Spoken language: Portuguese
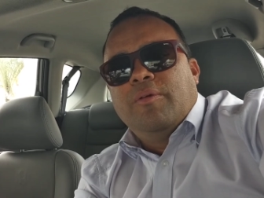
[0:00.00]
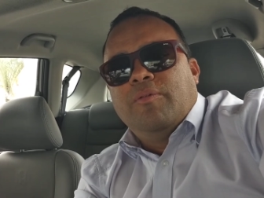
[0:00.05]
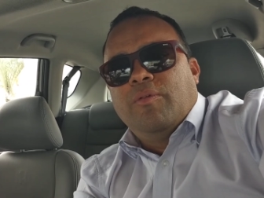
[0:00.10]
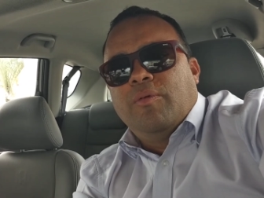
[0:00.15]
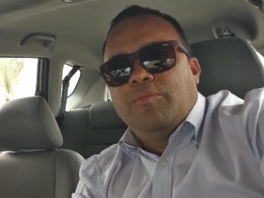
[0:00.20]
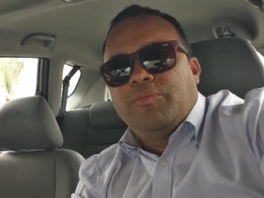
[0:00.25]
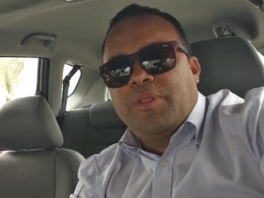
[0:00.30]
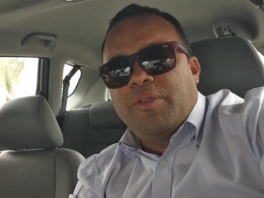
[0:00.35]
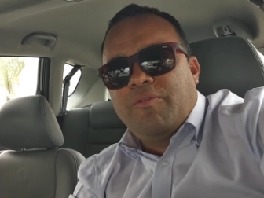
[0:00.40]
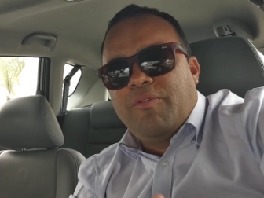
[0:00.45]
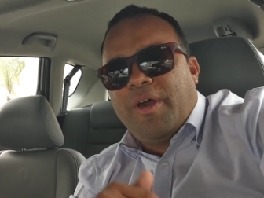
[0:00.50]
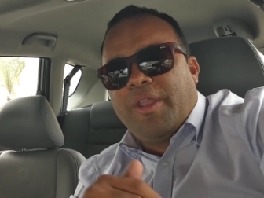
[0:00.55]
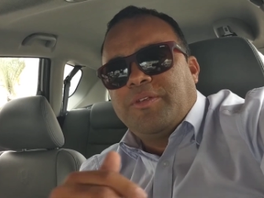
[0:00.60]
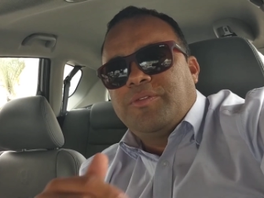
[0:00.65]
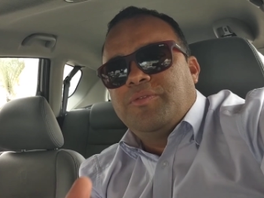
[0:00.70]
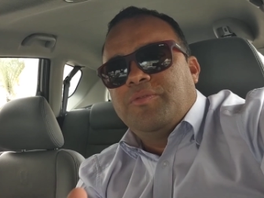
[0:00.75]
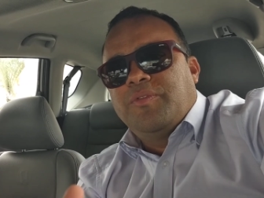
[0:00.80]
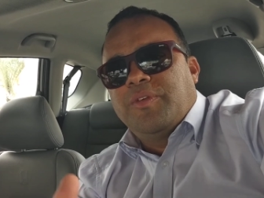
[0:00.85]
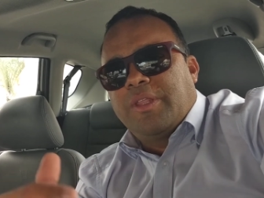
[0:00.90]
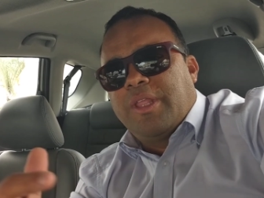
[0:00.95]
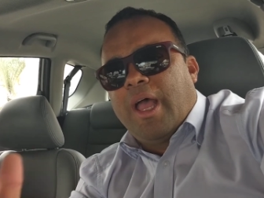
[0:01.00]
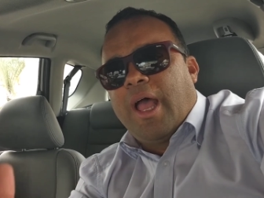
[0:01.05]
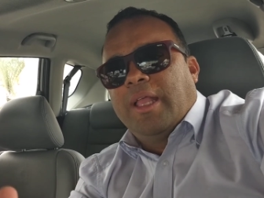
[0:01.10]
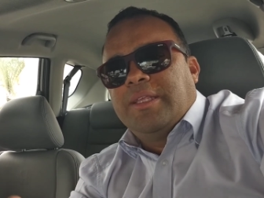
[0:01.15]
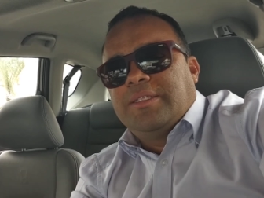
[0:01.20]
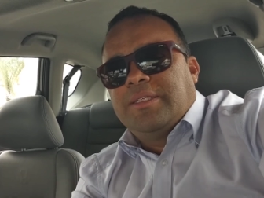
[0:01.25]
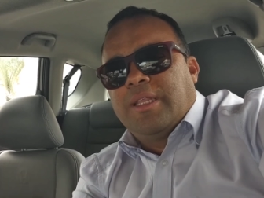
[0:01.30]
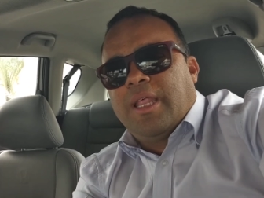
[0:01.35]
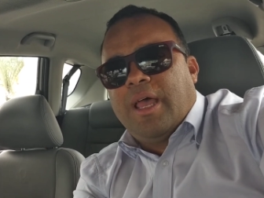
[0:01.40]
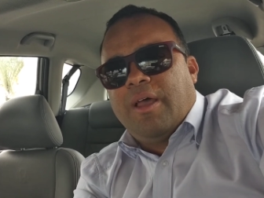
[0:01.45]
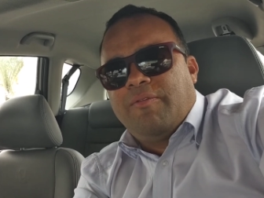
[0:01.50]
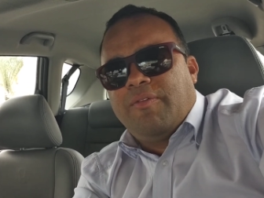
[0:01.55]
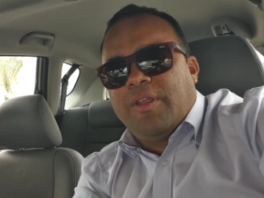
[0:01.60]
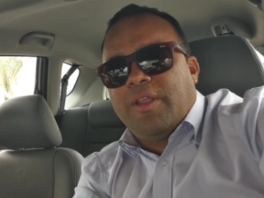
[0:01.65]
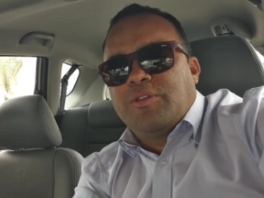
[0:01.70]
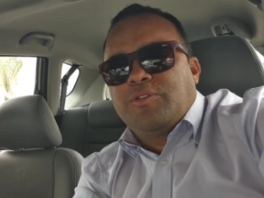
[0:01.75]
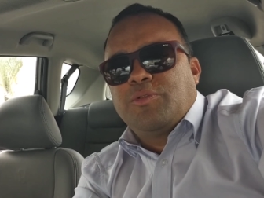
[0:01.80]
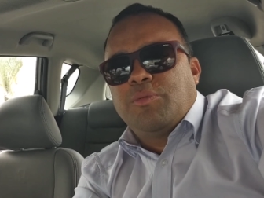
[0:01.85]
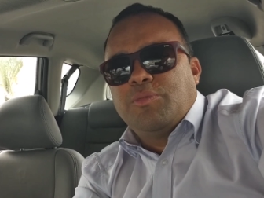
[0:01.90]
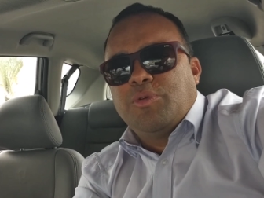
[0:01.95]
Vamos ter várias novidades lá
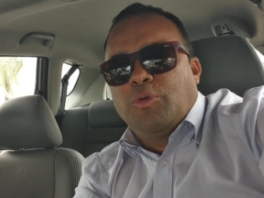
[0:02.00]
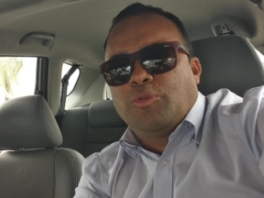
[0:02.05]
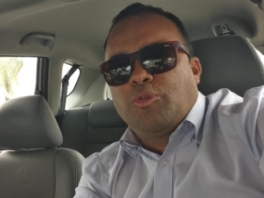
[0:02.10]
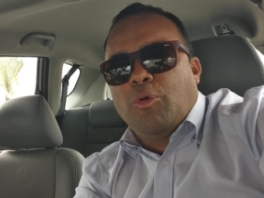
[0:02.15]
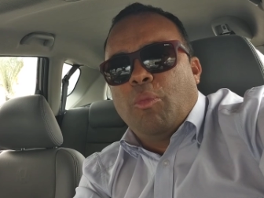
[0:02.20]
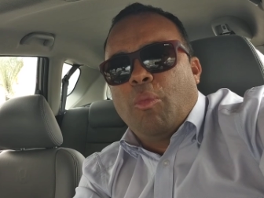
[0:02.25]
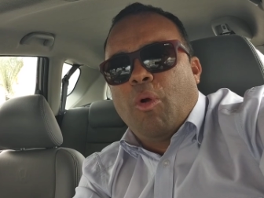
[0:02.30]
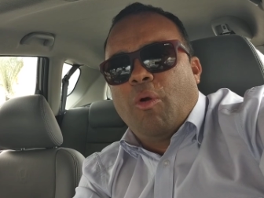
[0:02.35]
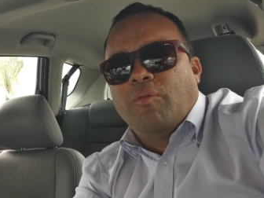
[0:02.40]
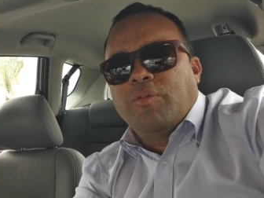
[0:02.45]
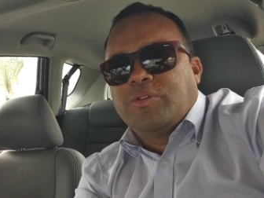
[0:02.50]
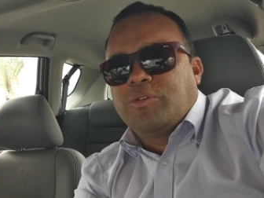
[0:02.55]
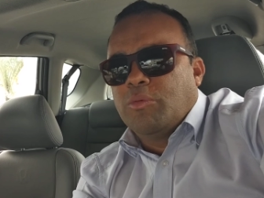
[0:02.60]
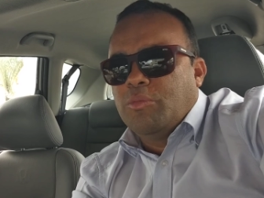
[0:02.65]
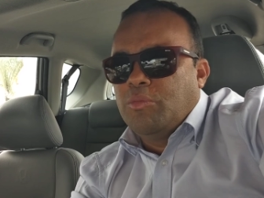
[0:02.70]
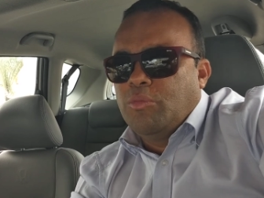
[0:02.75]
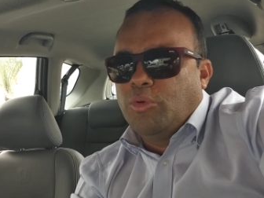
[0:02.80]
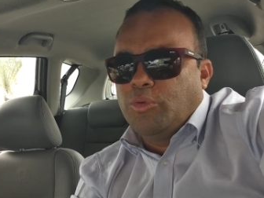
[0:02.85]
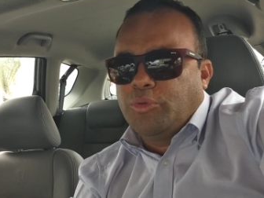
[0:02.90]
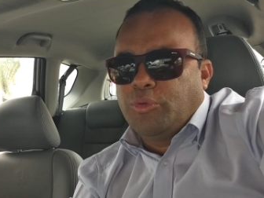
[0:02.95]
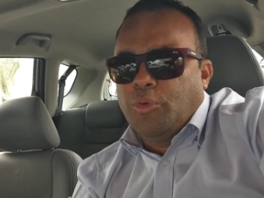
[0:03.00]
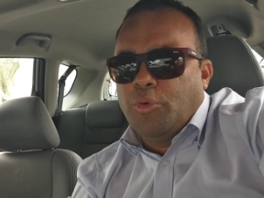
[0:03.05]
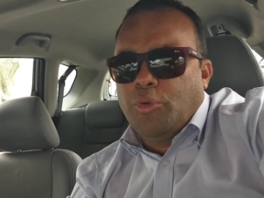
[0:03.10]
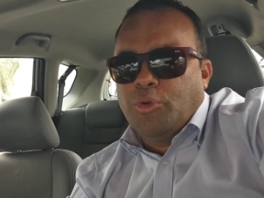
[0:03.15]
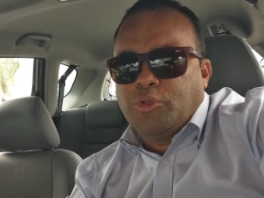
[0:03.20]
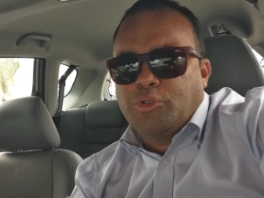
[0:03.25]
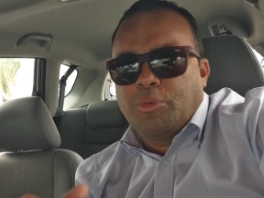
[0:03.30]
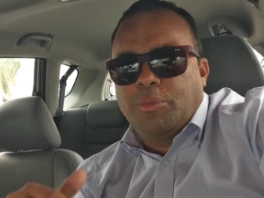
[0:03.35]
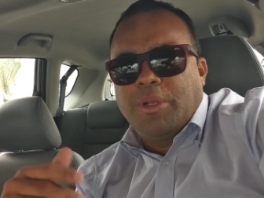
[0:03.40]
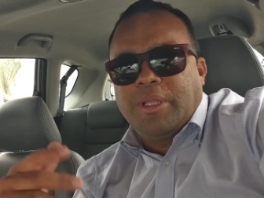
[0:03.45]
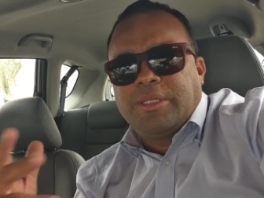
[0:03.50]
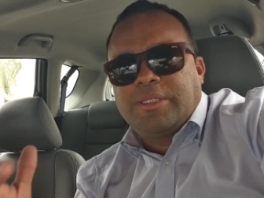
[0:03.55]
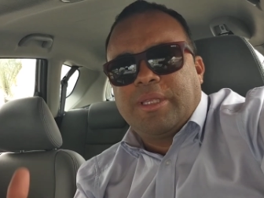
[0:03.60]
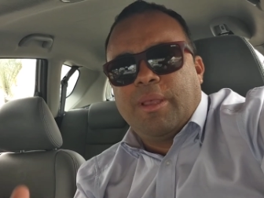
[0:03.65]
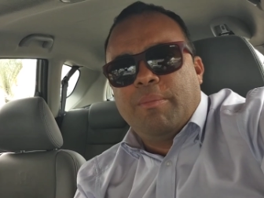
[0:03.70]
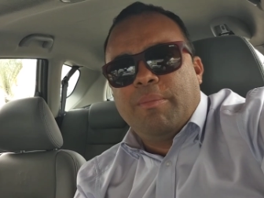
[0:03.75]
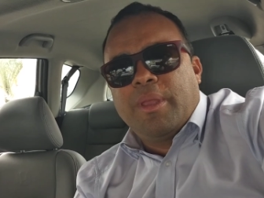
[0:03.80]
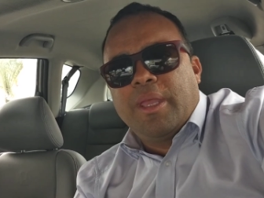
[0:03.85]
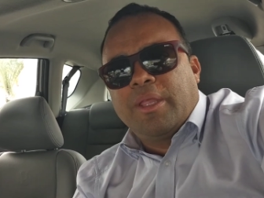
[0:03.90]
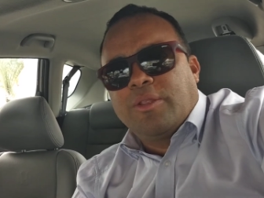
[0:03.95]
falando sobre automóveis, sobre motores, sobre
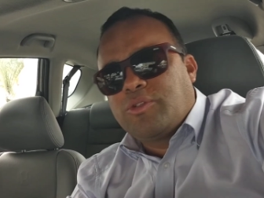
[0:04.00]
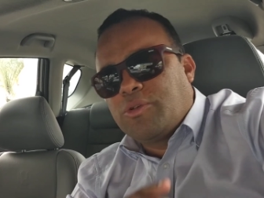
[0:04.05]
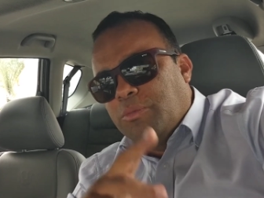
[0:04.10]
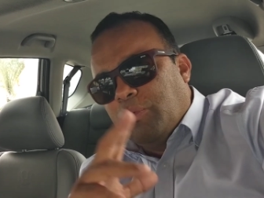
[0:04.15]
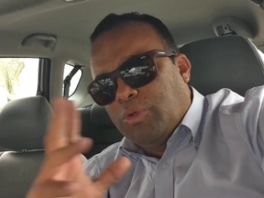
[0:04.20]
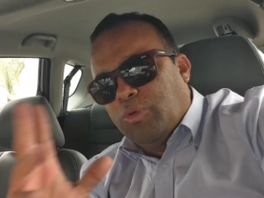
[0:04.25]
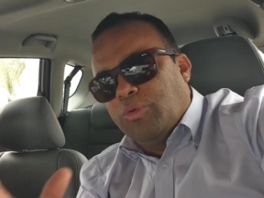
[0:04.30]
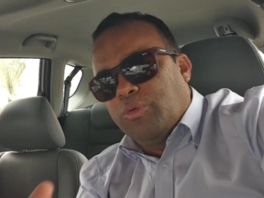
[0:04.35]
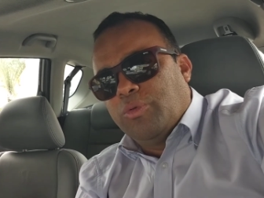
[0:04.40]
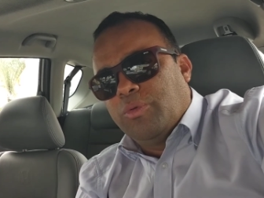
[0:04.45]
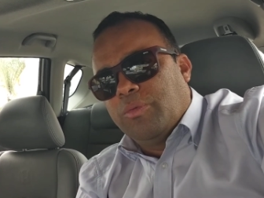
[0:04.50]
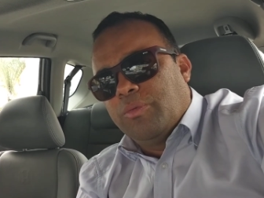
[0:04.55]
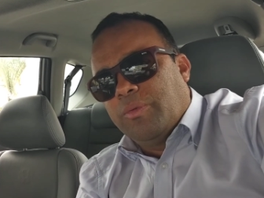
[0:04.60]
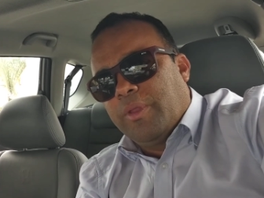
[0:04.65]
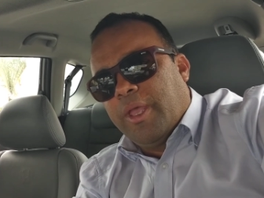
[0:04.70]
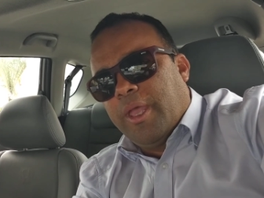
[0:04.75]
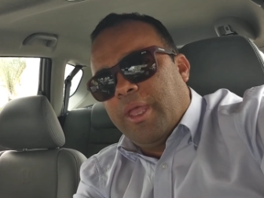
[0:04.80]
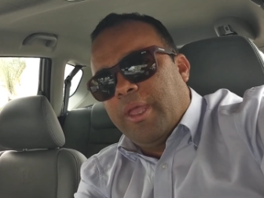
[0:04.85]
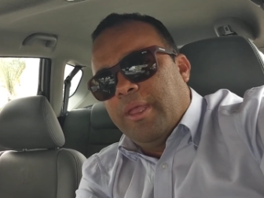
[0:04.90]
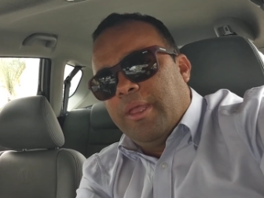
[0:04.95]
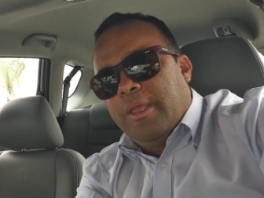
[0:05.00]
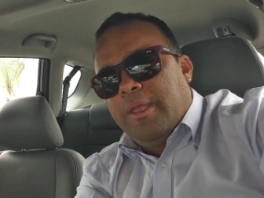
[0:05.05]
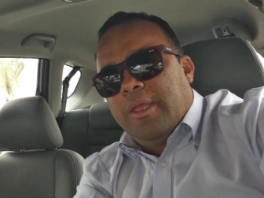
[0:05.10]
lançamento, sobre tudo, né?